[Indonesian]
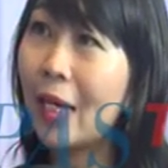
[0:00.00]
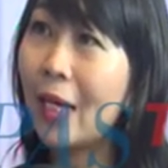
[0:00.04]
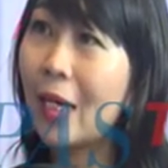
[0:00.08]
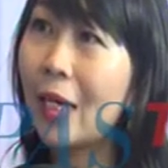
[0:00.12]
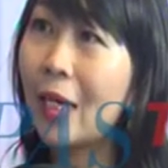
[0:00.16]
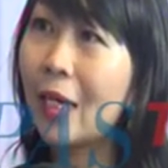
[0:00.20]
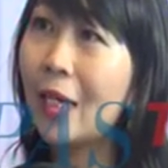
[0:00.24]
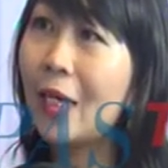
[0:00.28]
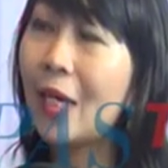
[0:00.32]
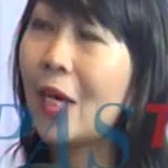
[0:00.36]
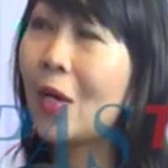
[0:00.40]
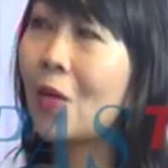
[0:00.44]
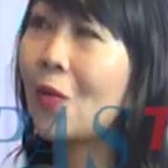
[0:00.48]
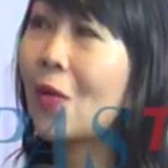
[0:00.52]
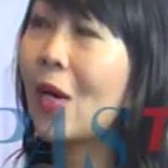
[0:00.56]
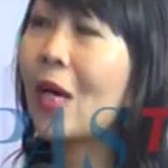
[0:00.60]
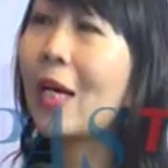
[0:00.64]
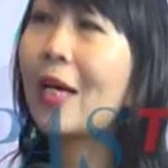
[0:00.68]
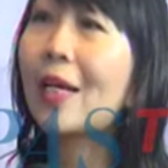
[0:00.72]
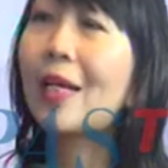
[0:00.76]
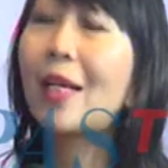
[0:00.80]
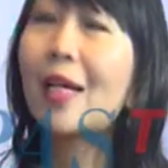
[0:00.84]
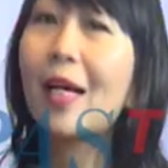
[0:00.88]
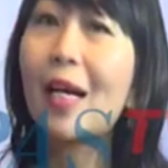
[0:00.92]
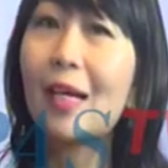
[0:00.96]
Ah, dia kurang
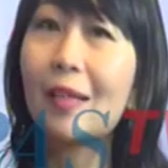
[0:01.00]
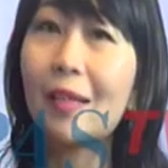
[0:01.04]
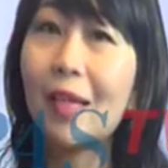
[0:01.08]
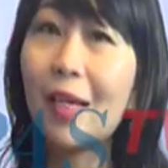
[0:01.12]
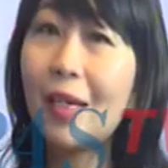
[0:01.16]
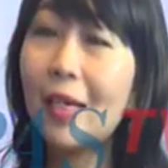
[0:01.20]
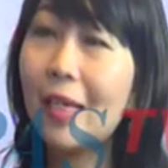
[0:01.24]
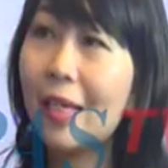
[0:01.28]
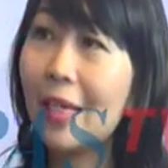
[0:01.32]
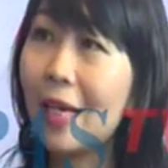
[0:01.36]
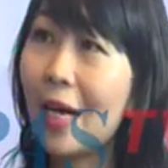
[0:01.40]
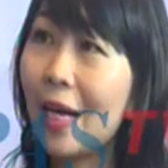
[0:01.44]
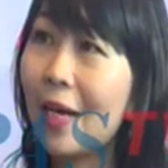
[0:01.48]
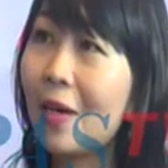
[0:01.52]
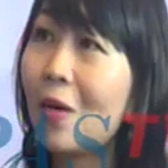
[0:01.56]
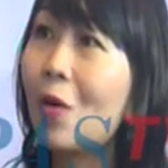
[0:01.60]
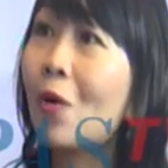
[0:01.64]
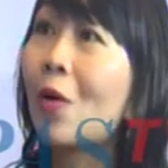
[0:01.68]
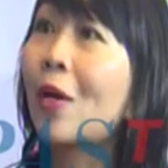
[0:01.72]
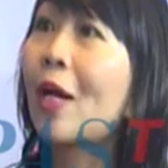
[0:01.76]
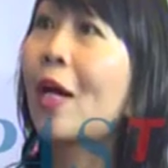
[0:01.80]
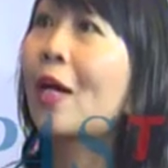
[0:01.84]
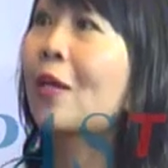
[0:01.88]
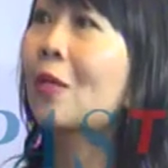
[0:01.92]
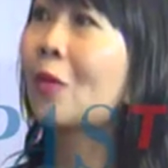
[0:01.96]
iya, iya. kedekatan iya. dengan
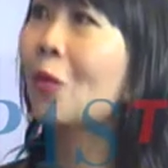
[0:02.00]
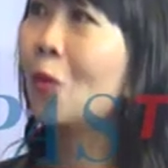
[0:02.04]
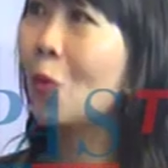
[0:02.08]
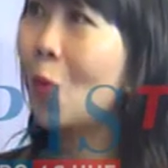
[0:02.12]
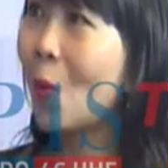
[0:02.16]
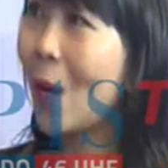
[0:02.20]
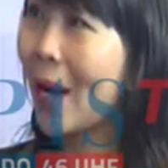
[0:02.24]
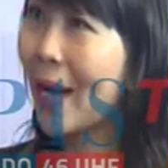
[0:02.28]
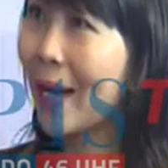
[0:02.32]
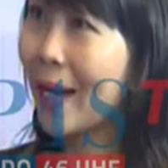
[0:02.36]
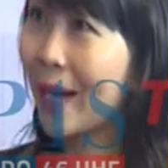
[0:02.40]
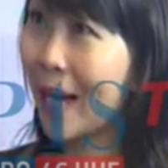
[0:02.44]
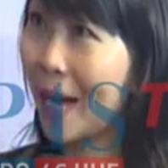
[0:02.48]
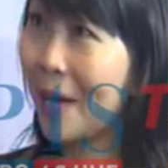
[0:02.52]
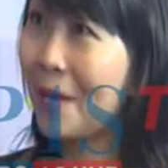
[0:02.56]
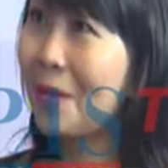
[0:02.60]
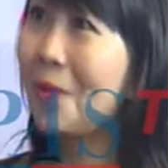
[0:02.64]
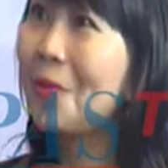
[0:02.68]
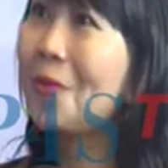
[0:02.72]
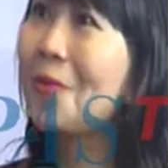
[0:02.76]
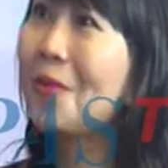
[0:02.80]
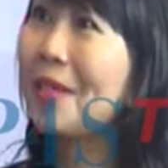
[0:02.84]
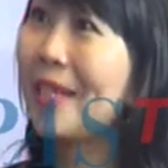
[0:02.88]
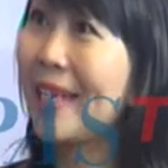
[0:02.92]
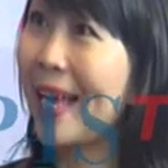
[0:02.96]
orang tua
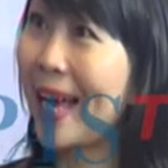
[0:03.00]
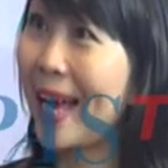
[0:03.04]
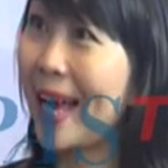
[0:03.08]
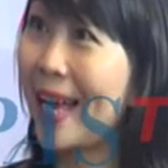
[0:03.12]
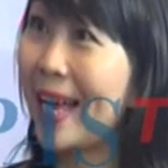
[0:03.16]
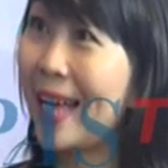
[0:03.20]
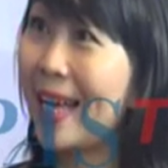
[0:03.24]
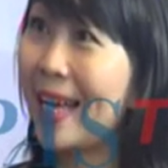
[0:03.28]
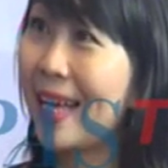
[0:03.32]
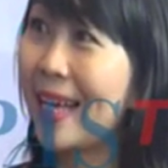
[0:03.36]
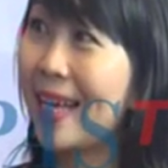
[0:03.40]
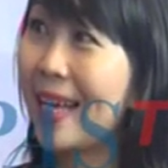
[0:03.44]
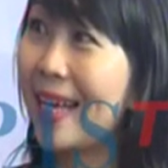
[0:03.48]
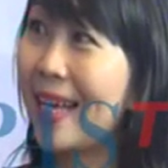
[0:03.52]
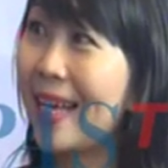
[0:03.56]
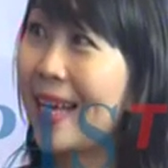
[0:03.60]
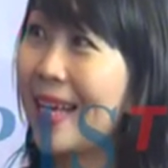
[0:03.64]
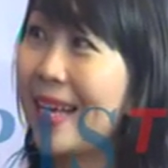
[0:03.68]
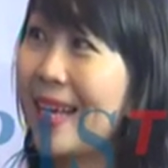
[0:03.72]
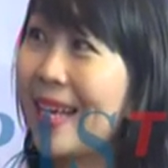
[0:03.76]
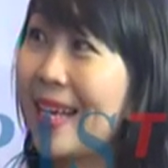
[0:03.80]
kandungnya. Hmm.